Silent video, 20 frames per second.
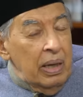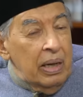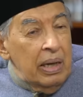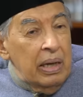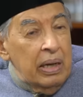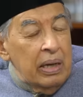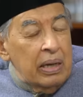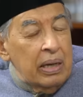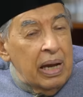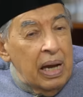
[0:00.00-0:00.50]

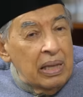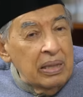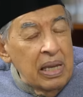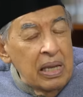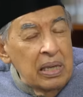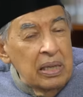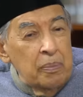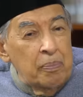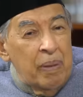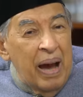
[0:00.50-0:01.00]
Eh,
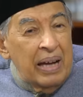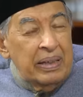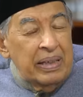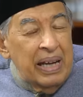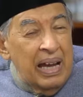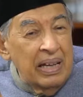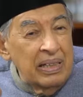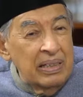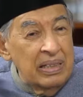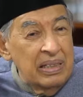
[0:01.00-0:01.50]
kata
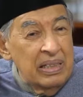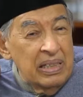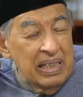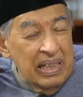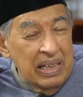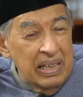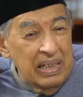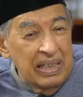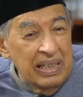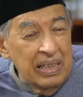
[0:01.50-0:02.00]
ibadah
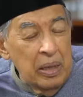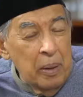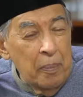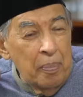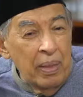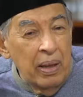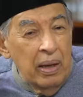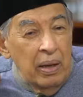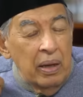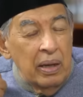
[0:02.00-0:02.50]
ini
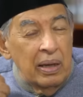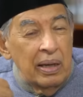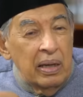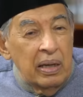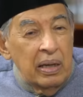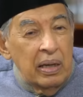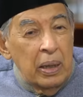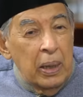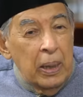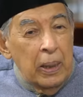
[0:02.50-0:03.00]

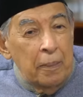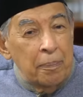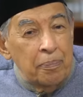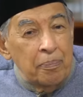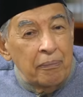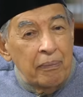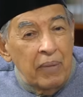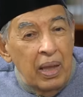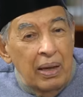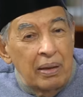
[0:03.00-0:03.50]
eh,
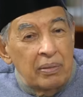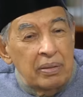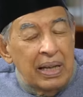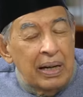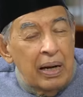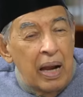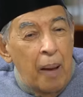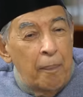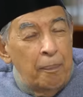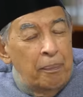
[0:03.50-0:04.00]

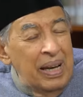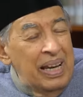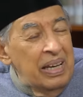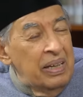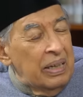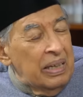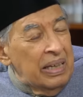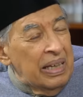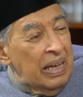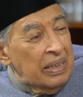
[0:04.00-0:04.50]
terambil
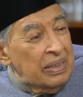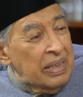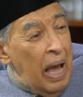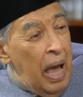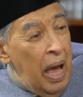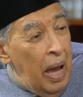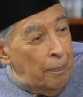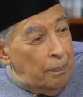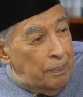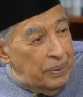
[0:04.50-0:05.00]
dari
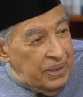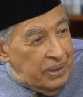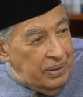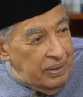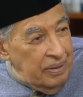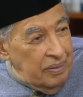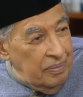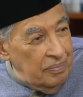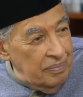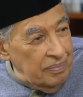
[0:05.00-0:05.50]
kata abd.
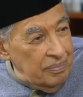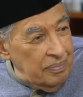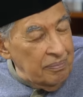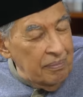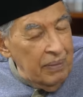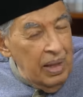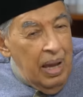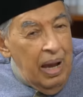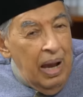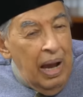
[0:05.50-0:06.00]

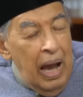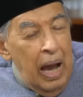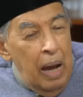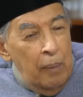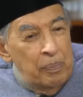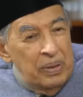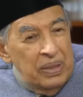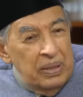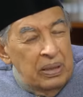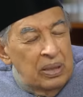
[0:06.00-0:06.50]

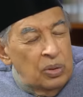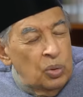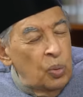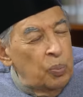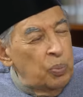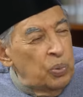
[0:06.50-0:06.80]
Abd itu